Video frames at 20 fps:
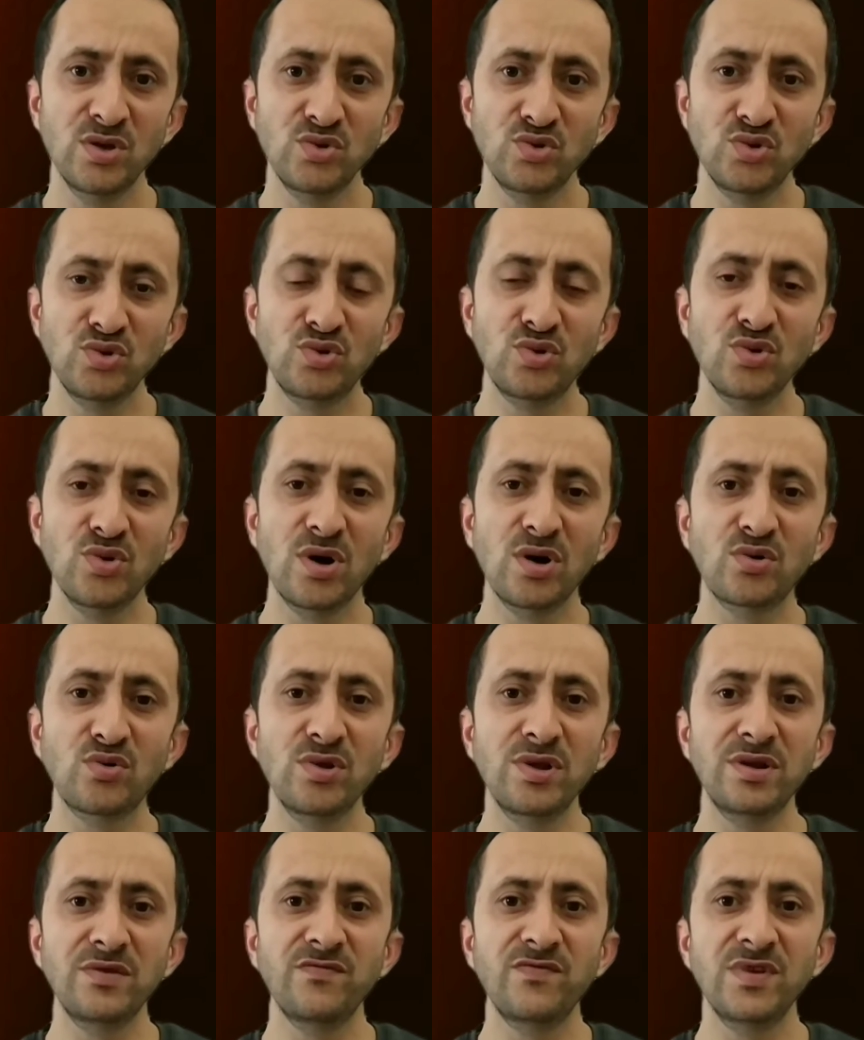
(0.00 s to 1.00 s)
Çünkü
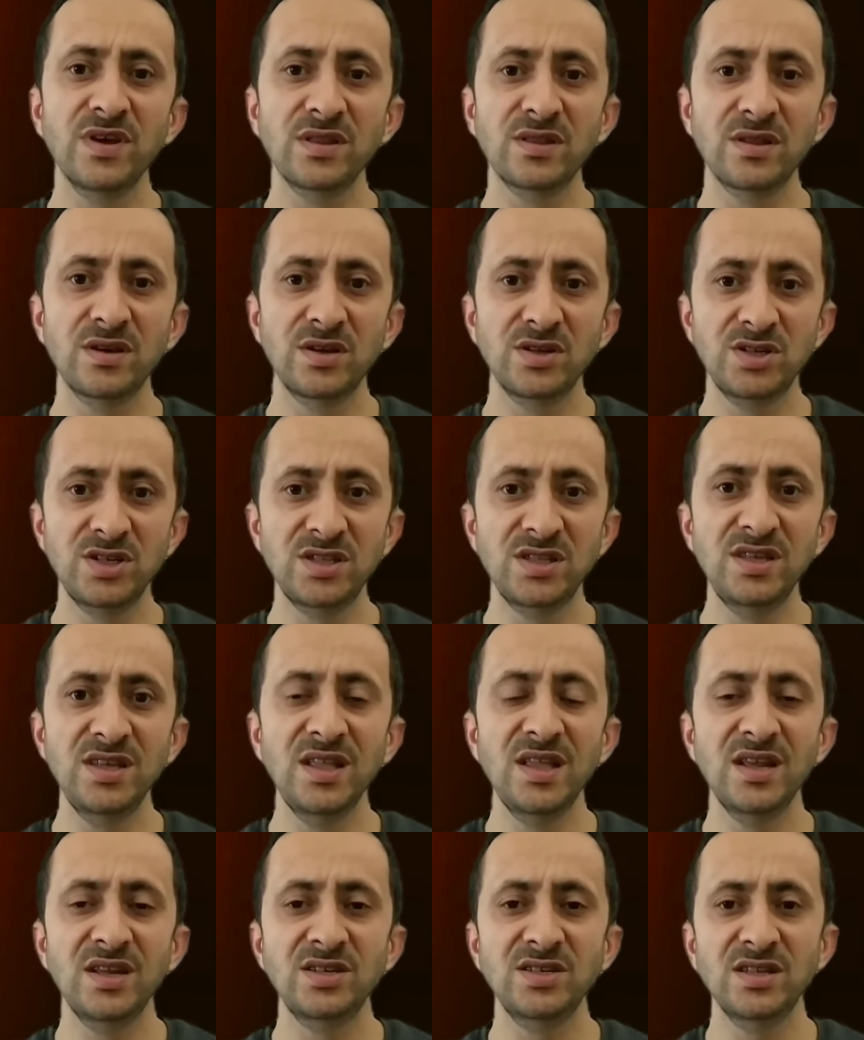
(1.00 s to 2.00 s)
akülerin fiyatları
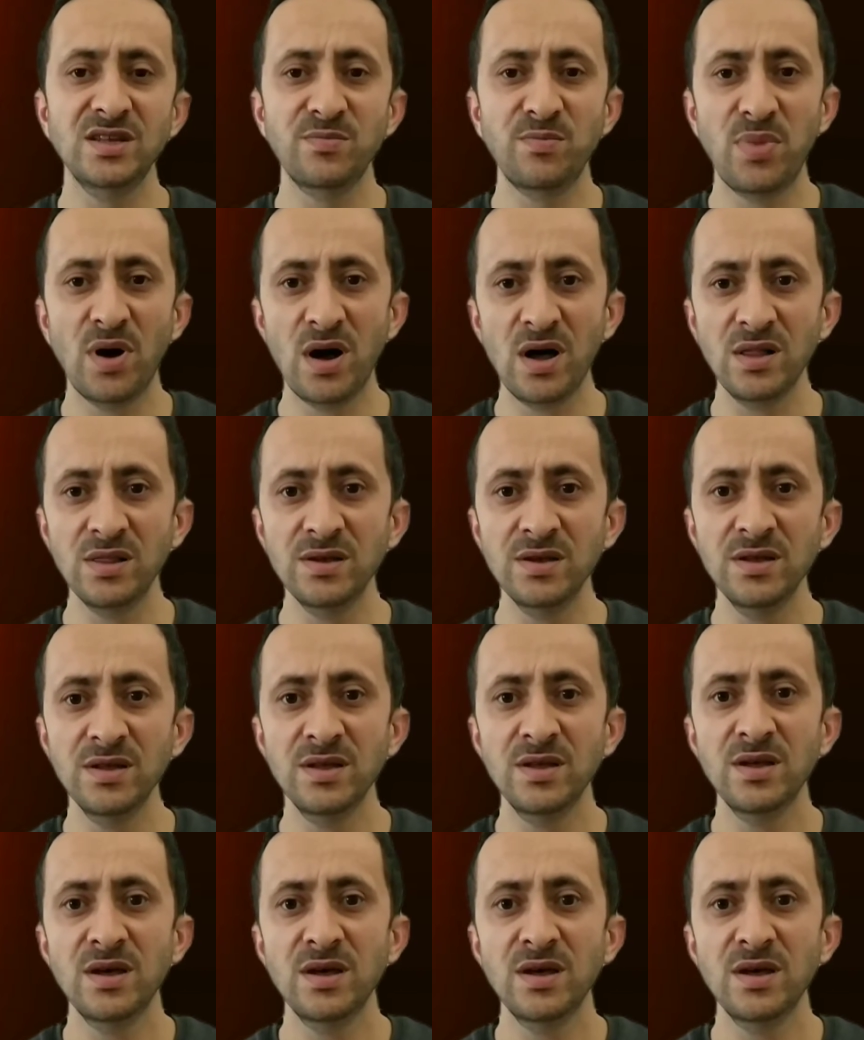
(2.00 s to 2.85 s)
ciddi derecede pahalı.